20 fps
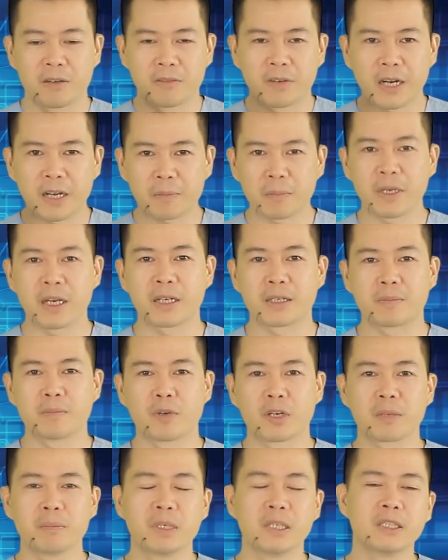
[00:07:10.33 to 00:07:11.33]
Và đặc biệt
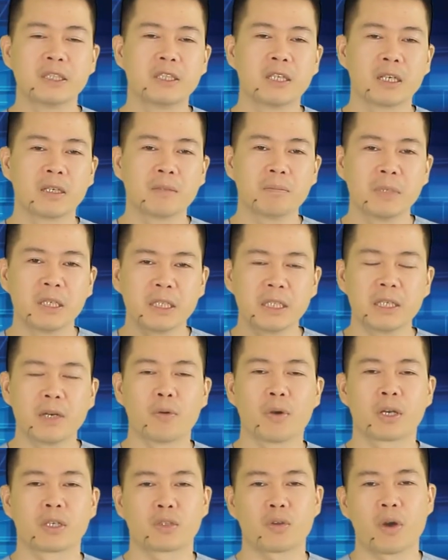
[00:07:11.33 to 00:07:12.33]
một cái biến chứng bí
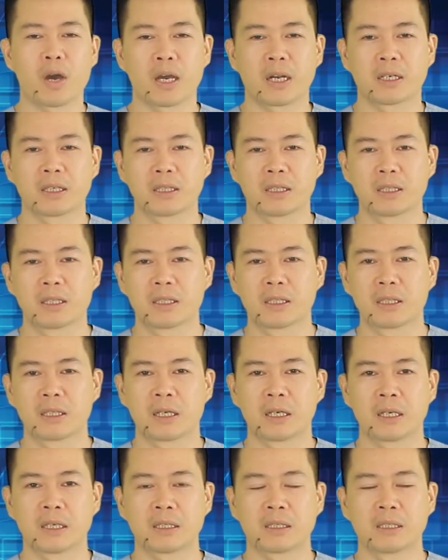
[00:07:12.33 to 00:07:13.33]
tiểu hoàn toàn,
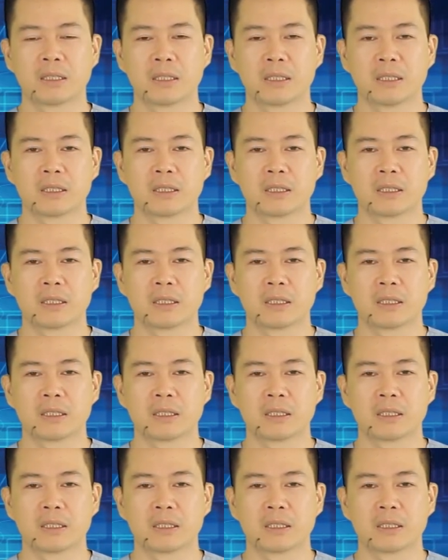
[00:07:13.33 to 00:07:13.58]
à,